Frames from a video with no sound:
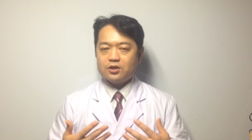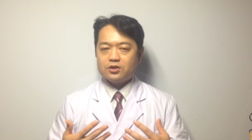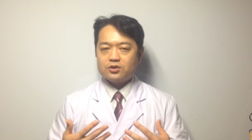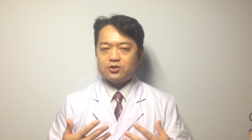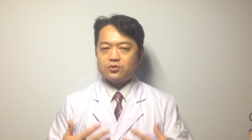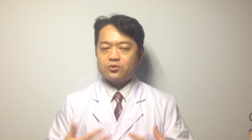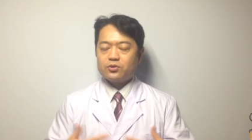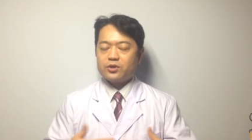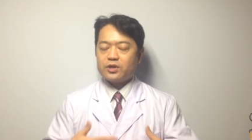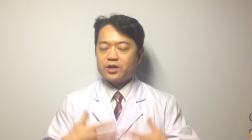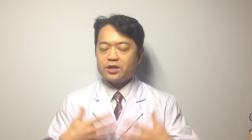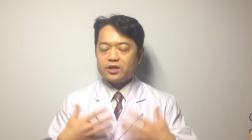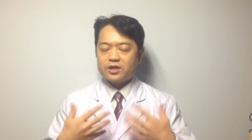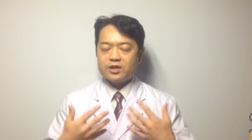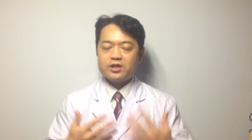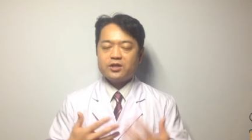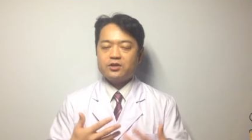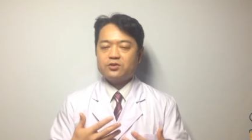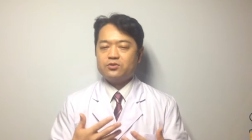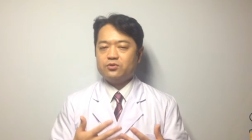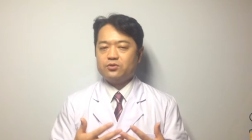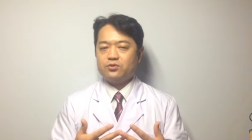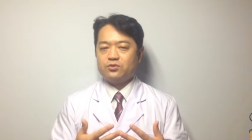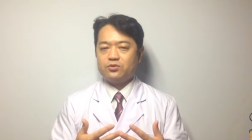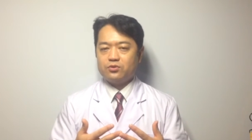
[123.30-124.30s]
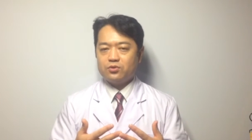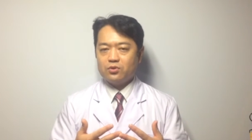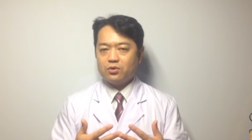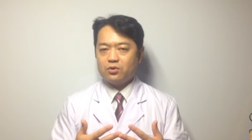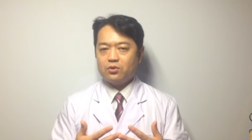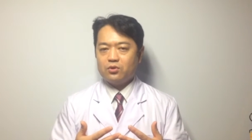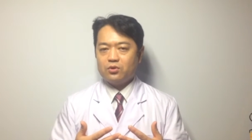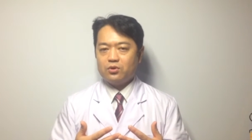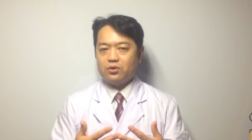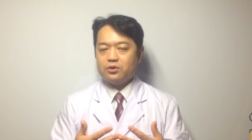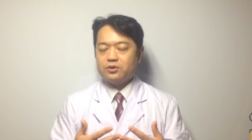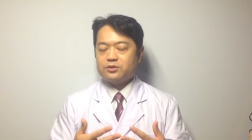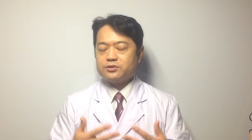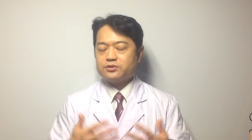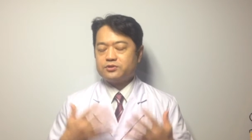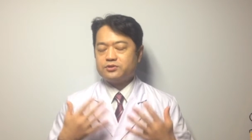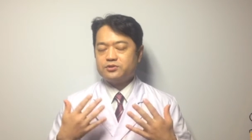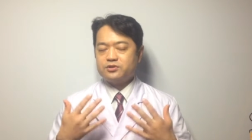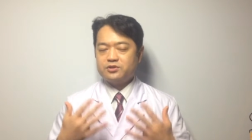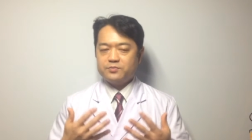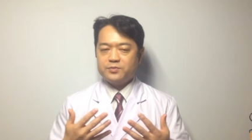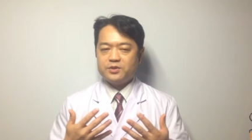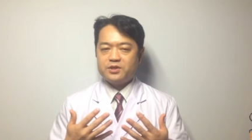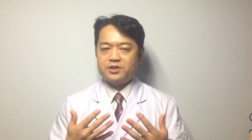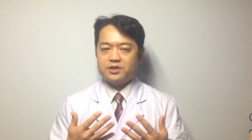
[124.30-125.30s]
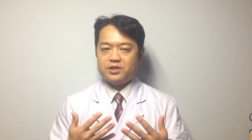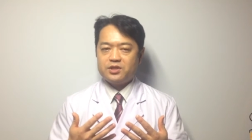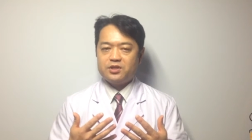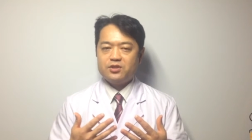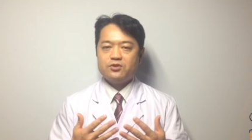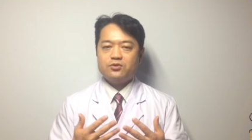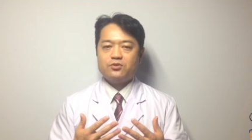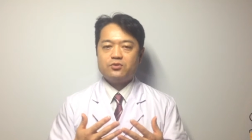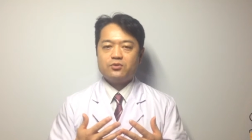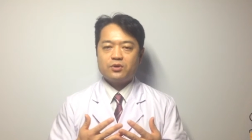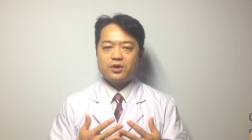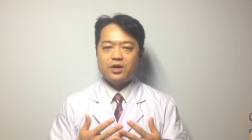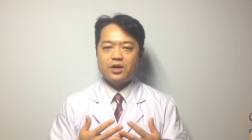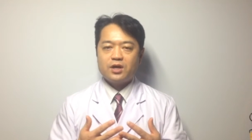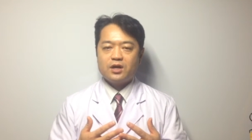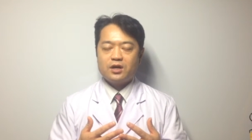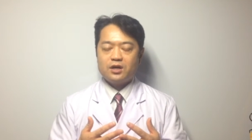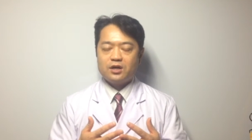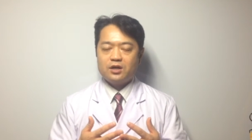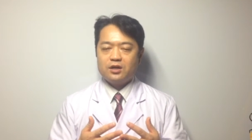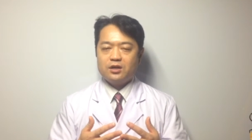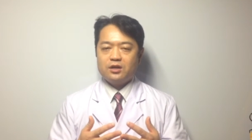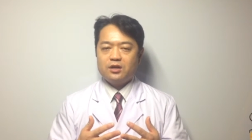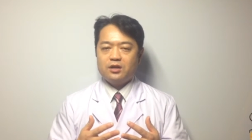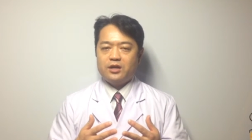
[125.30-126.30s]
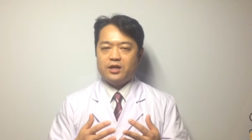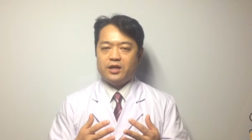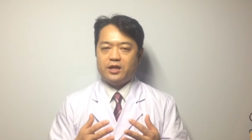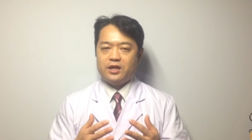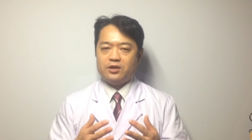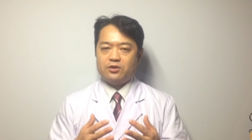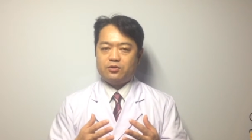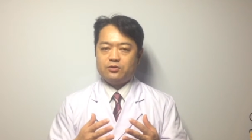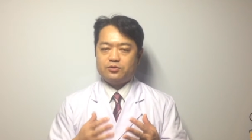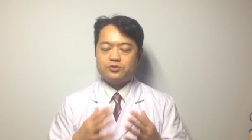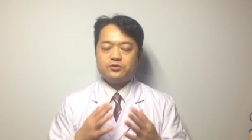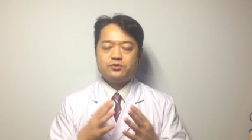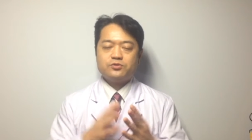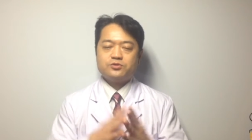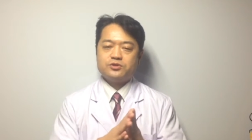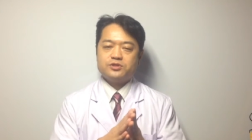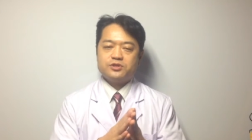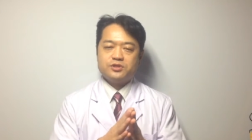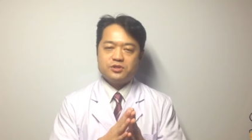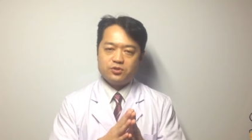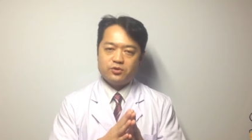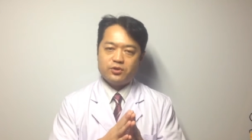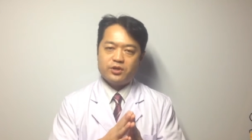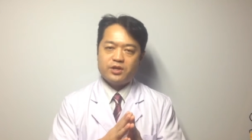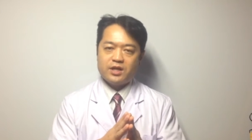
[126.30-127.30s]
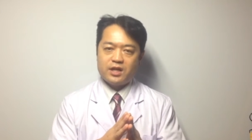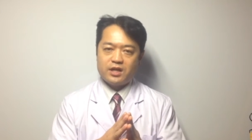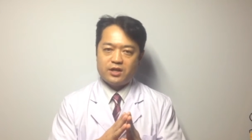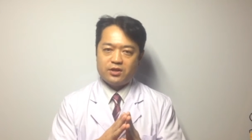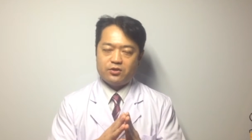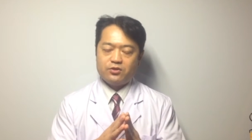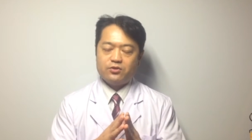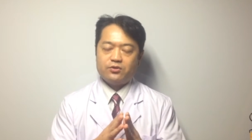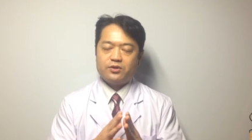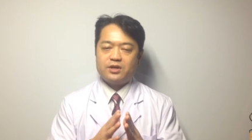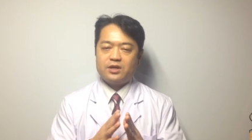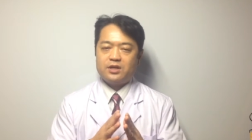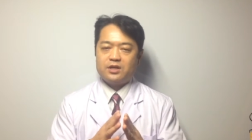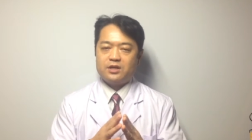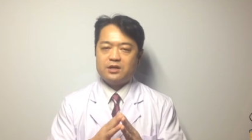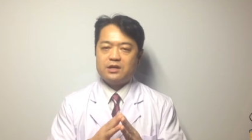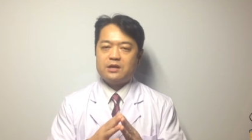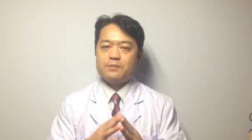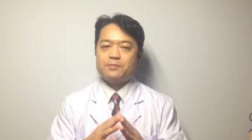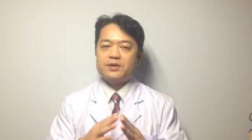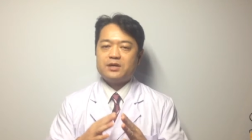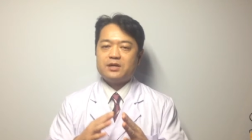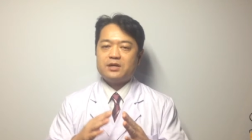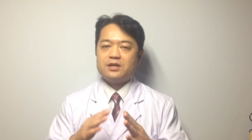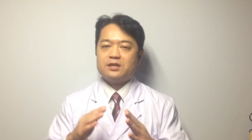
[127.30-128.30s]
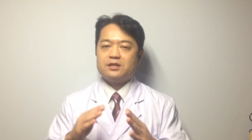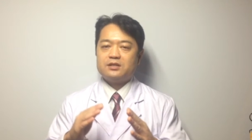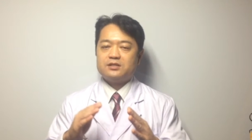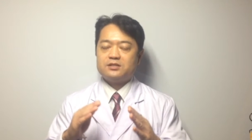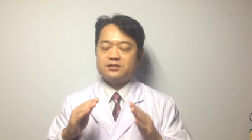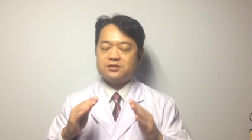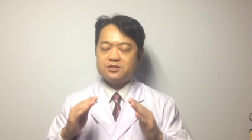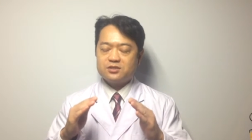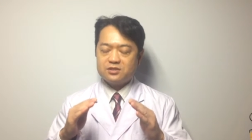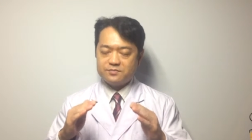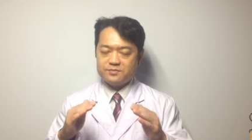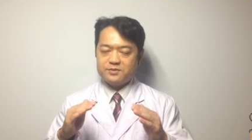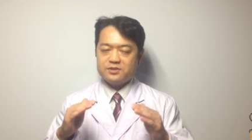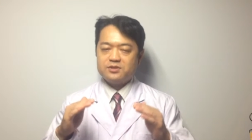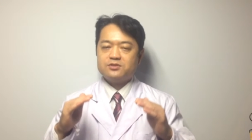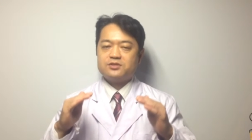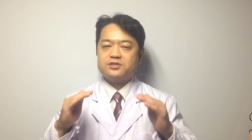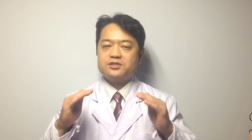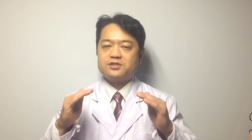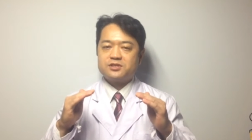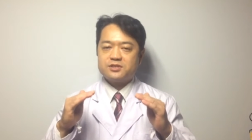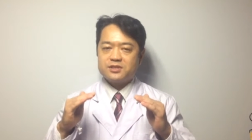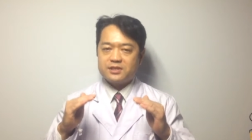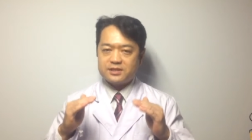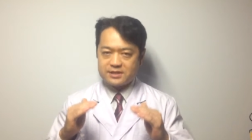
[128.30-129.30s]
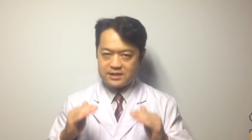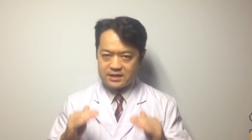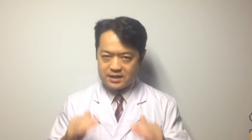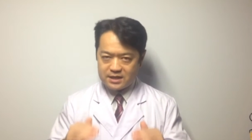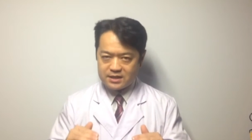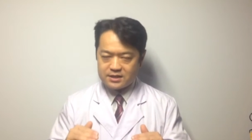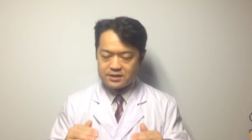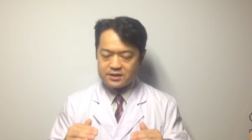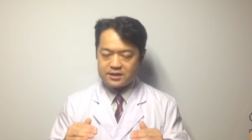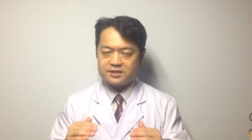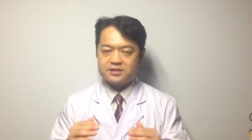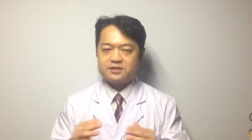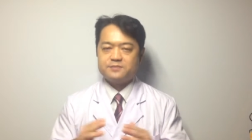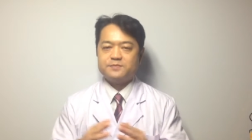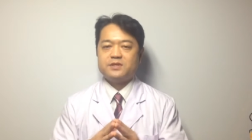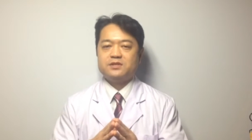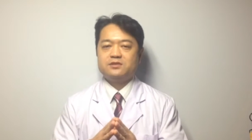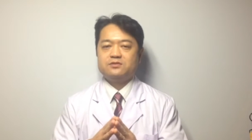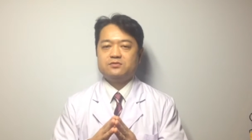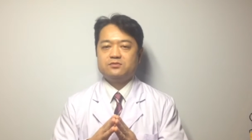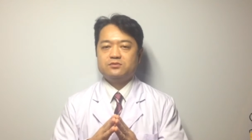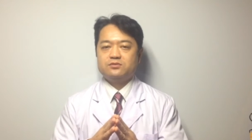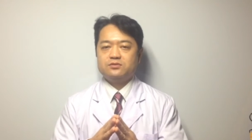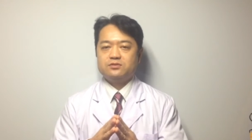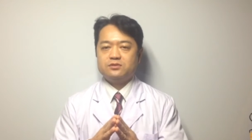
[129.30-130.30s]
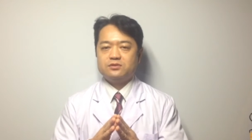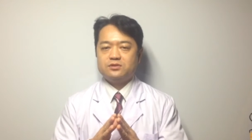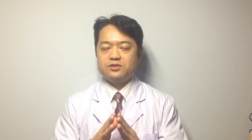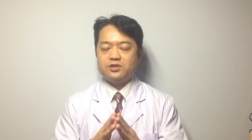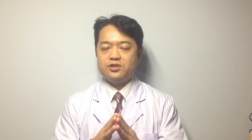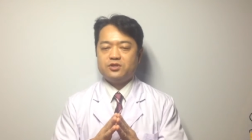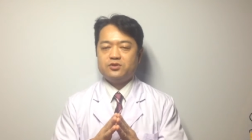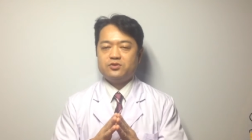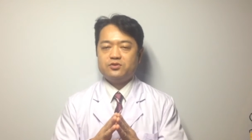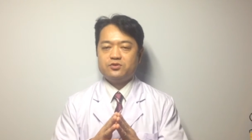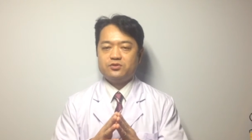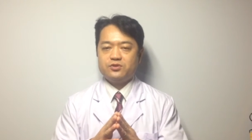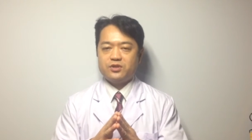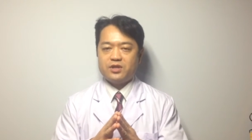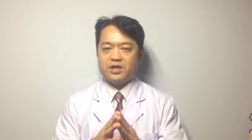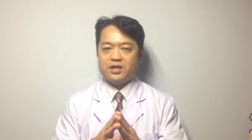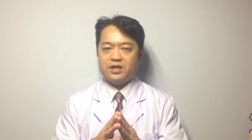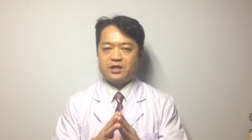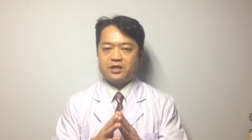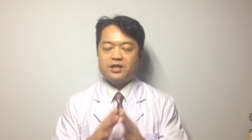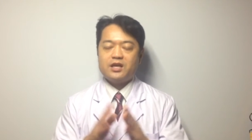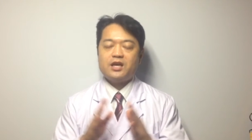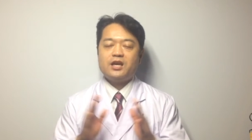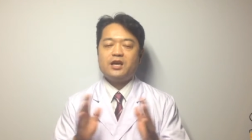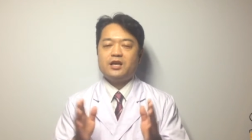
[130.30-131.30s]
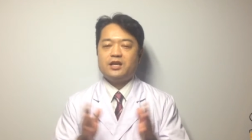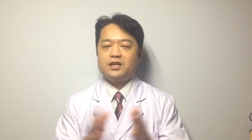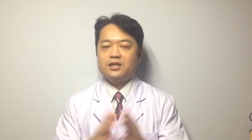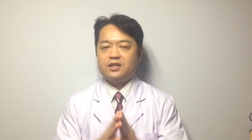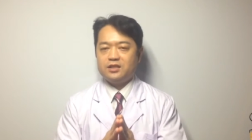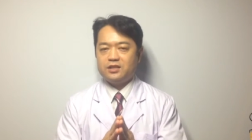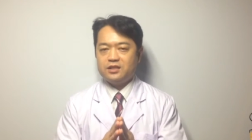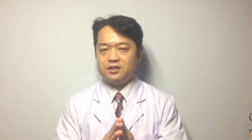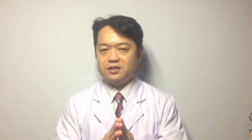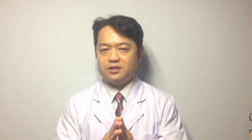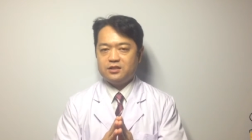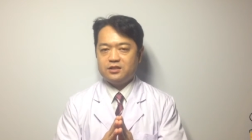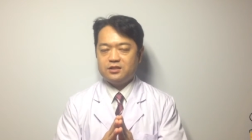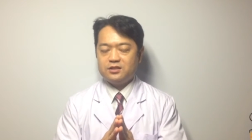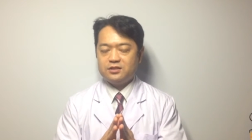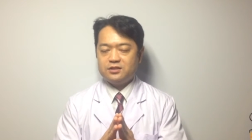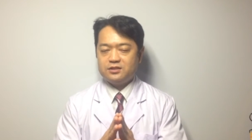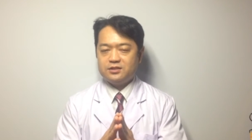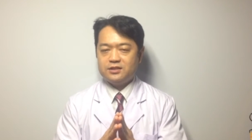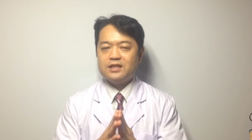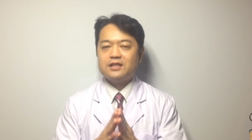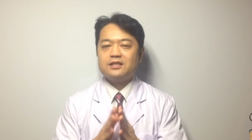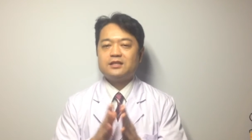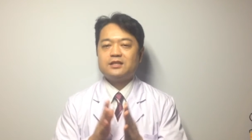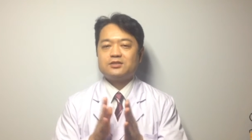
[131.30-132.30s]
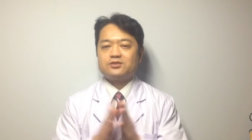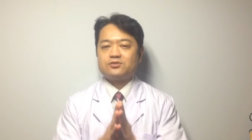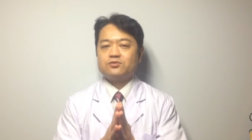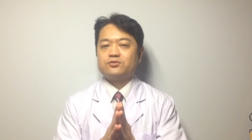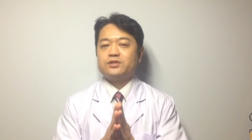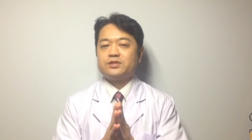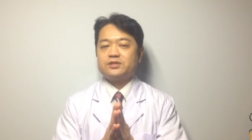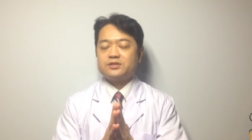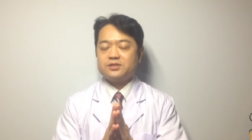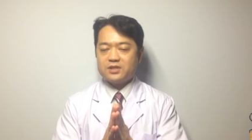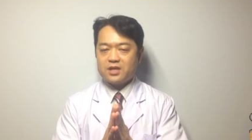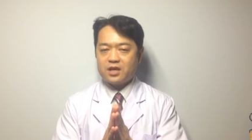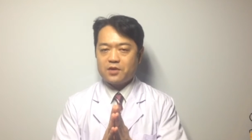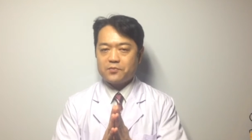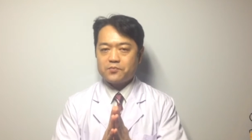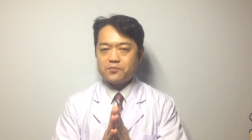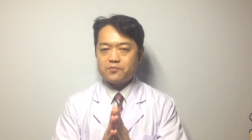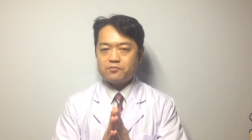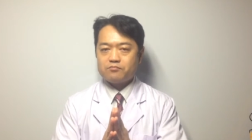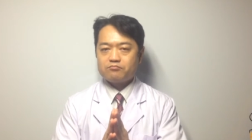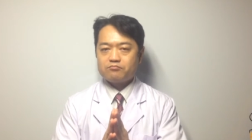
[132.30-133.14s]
それが出てくると睡眠っていうのが、えーと、上手に取れないというかやっぱ睡眠の質が下がってしまうっていうね原因なんだそうですね